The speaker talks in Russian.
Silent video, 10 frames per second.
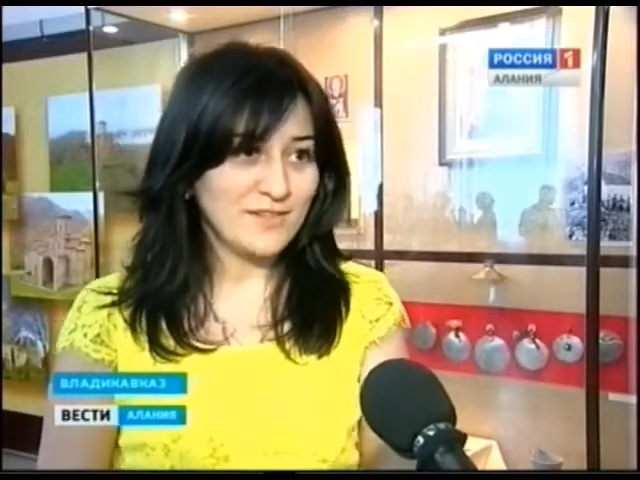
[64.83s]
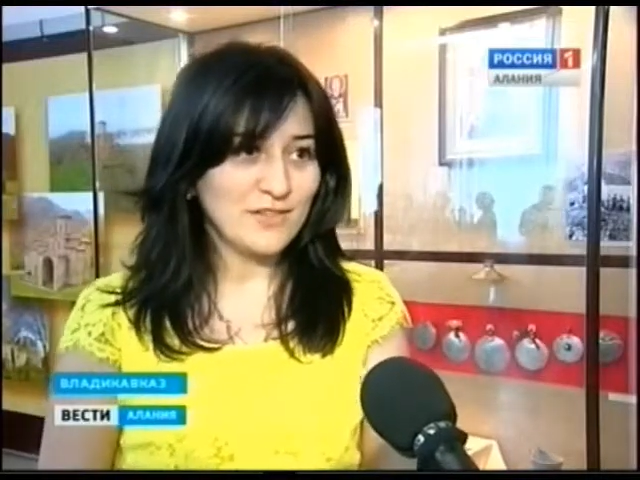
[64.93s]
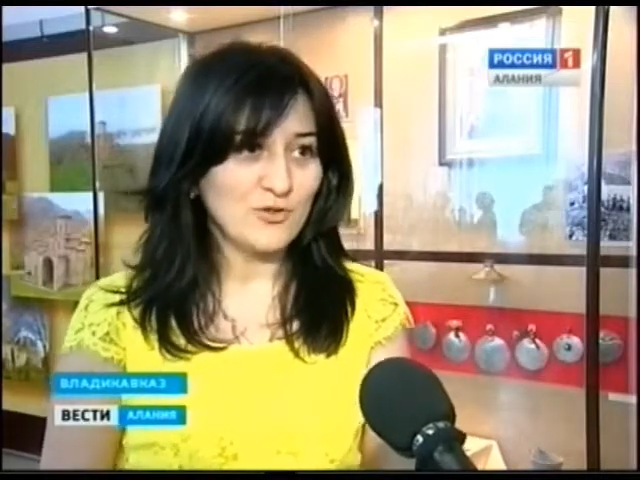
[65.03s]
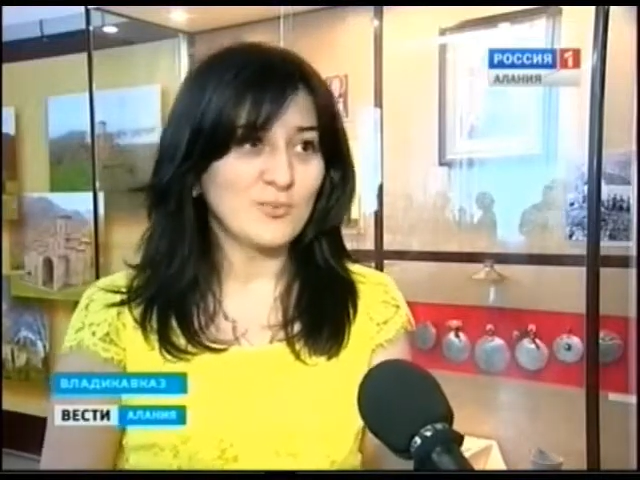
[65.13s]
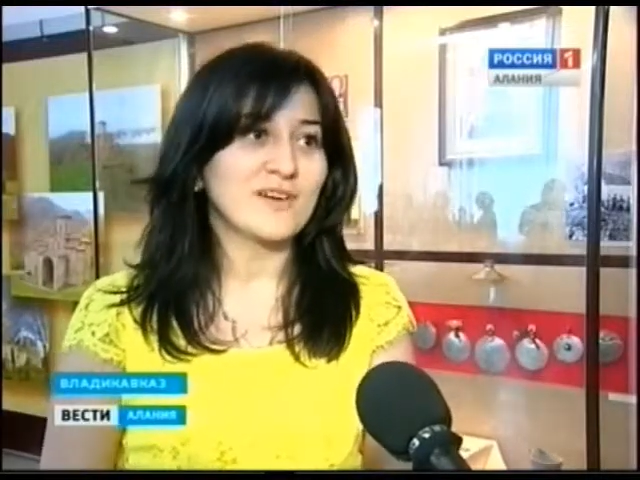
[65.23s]
и у
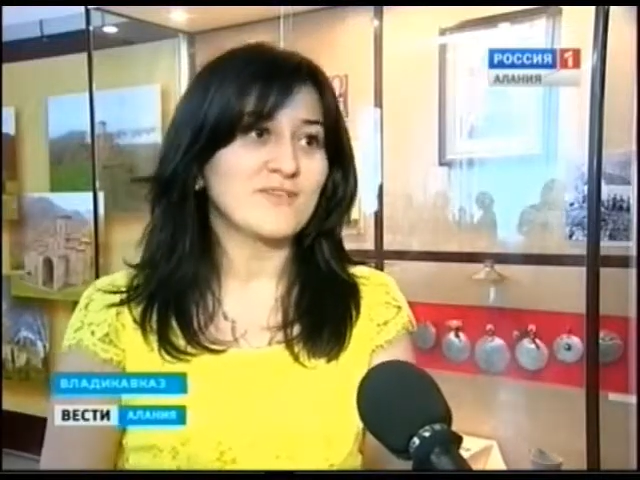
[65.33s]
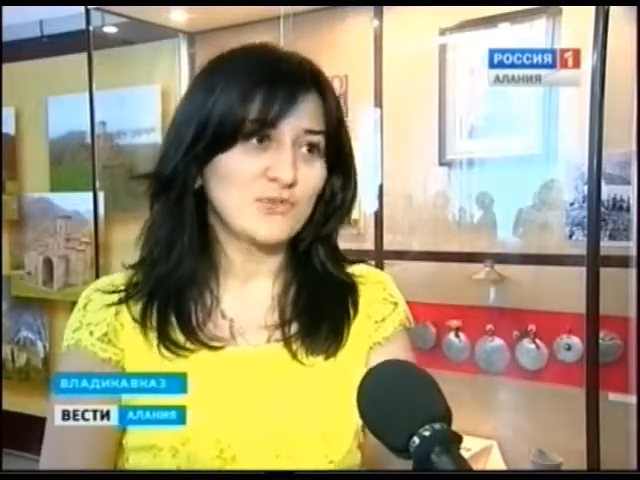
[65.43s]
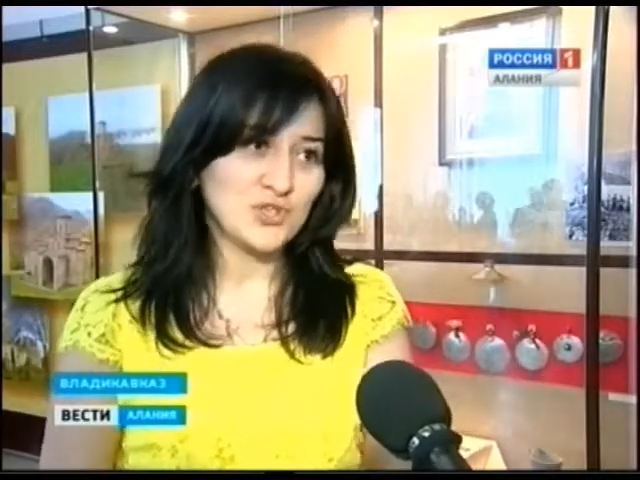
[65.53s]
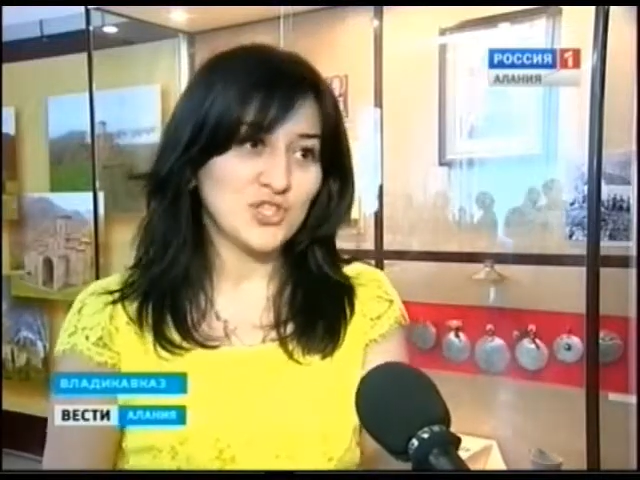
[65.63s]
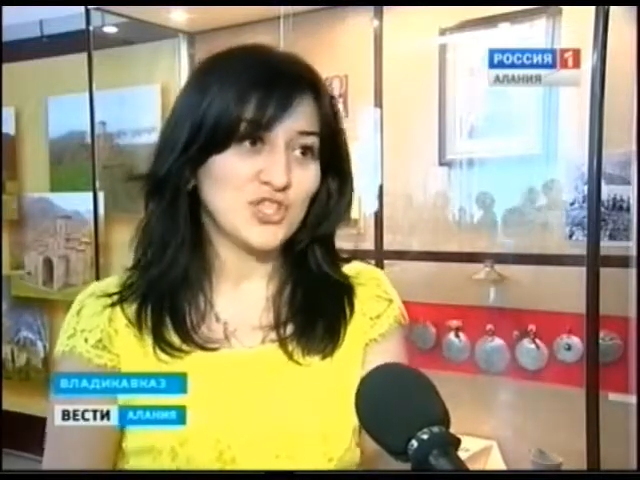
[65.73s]

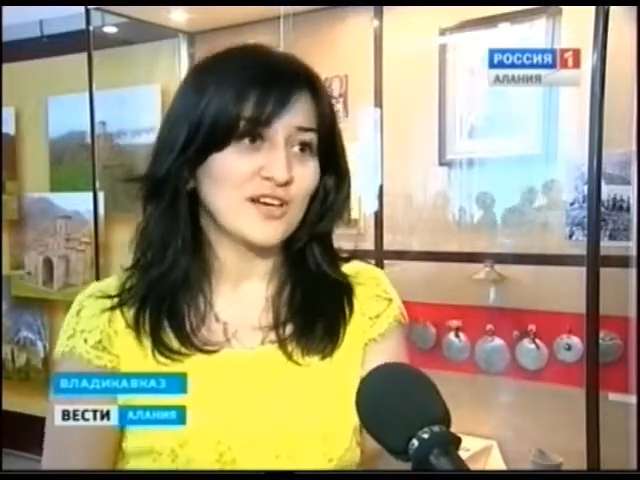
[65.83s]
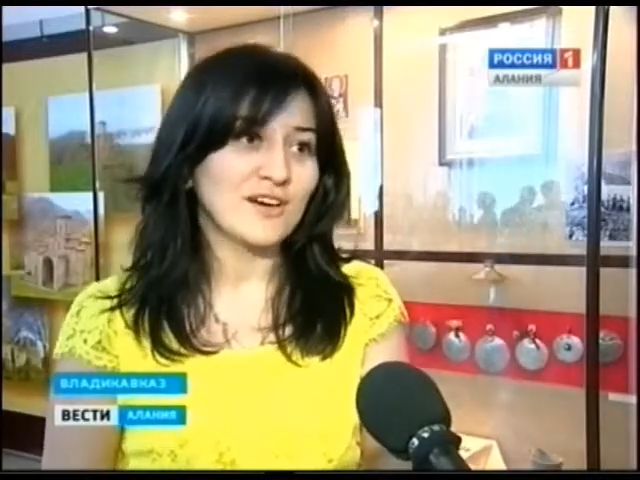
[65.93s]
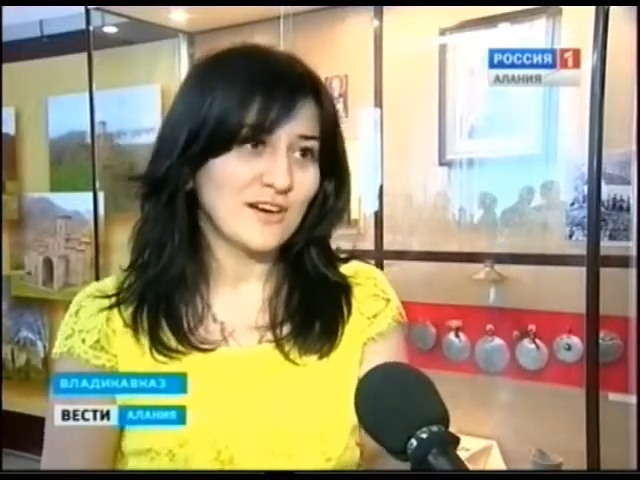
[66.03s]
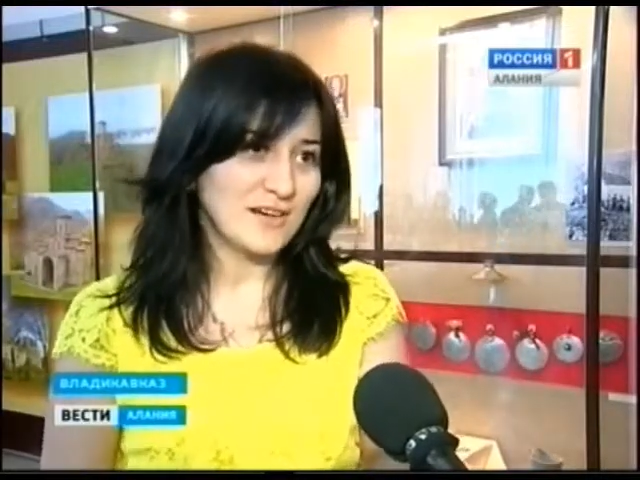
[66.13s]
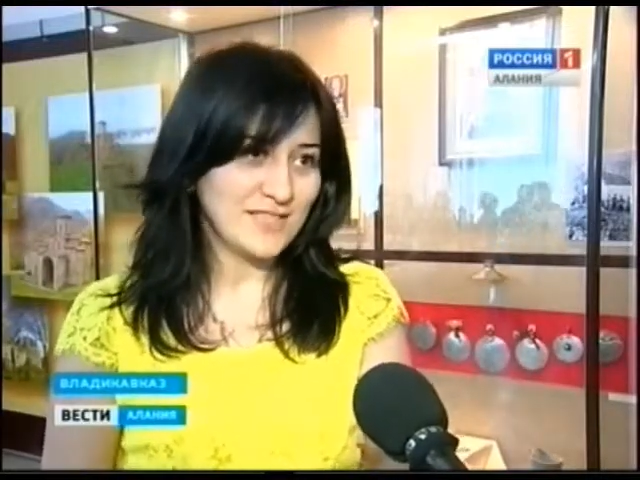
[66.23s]
правнучки Шейка
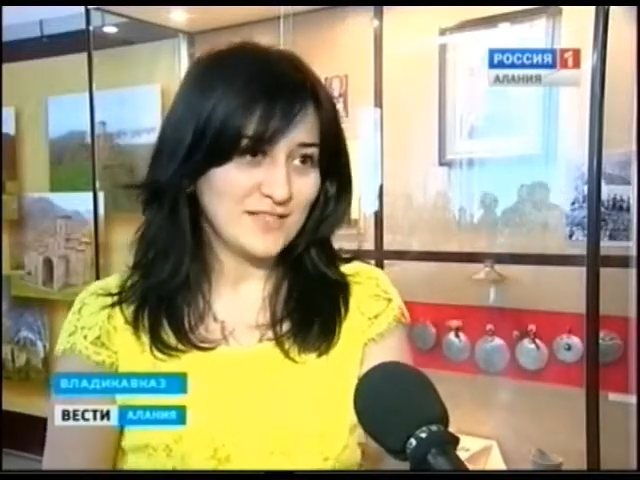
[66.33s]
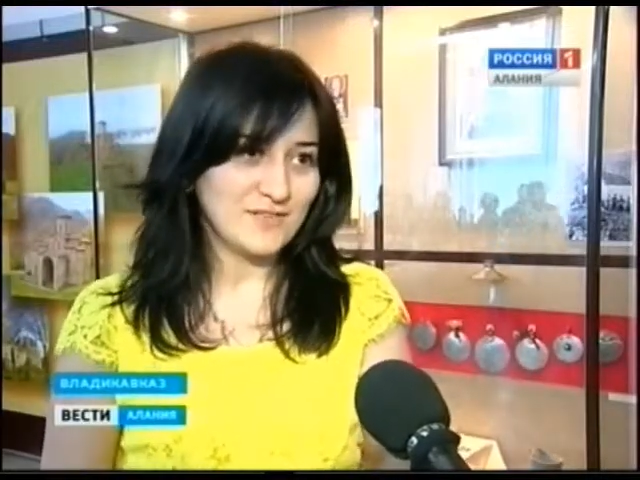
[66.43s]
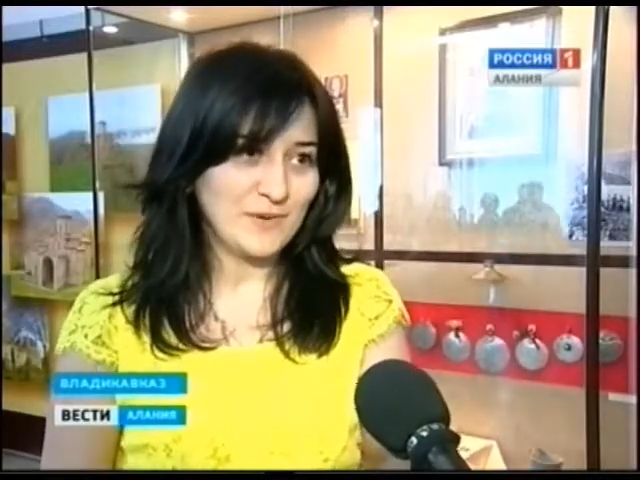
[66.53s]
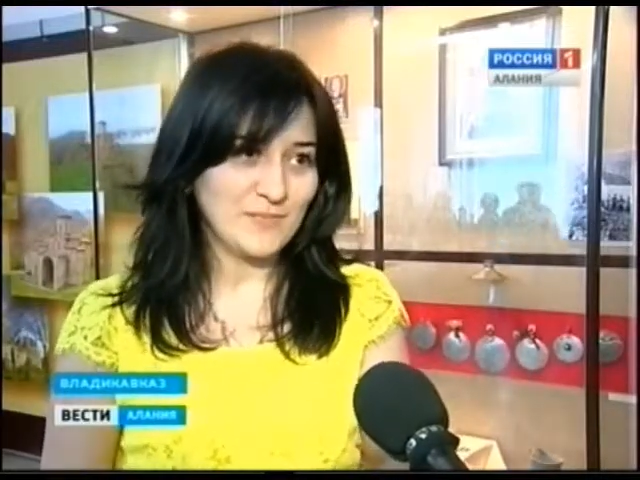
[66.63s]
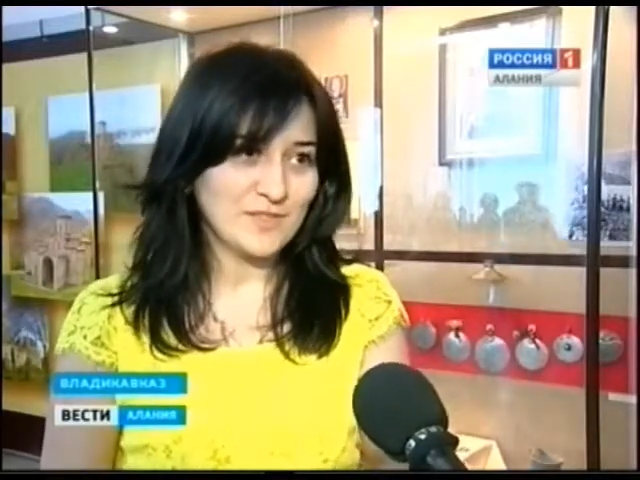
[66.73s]

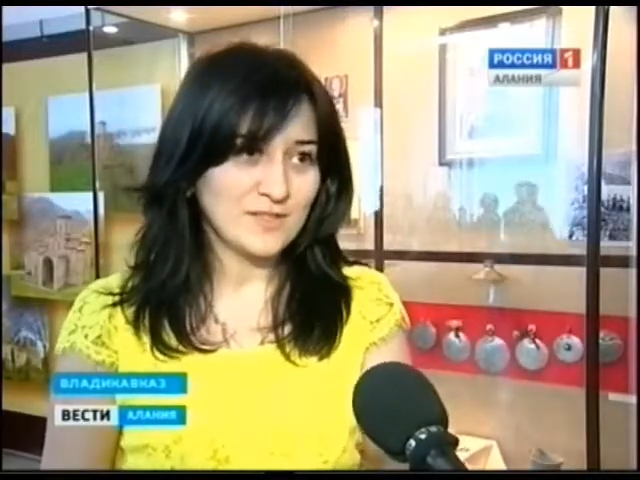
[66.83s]
Гадиева.